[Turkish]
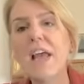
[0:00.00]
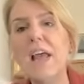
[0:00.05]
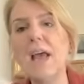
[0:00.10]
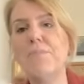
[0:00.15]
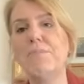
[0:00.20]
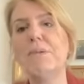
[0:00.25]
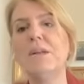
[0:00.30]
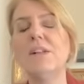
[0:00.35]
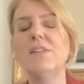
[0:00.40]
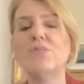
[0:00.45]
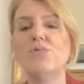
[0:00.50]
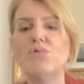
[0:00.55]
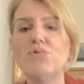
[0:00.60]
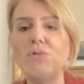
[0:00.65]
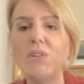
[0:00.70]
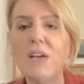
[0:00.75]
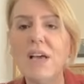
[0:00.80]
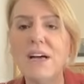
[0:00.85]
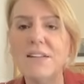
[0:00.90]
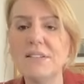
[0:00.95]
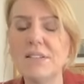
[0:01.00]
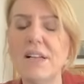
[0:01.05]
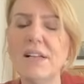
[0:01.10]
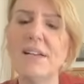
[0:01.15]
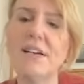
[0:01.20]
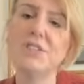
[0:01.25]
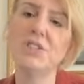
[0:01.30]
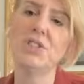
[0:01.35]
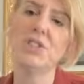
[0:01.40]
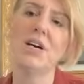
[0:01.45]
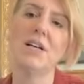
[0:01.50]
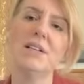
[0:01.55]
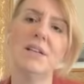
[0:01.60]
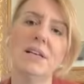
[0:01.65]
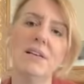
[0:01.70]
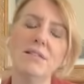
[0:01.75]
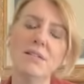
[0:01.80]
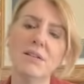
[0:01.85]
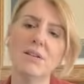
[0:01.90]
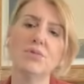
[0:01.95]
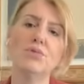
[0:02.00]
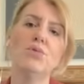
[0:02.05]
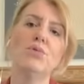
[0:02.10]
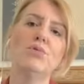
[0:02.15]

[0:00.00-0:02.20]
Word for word: hepiniz dünyanın en aşağılık insanı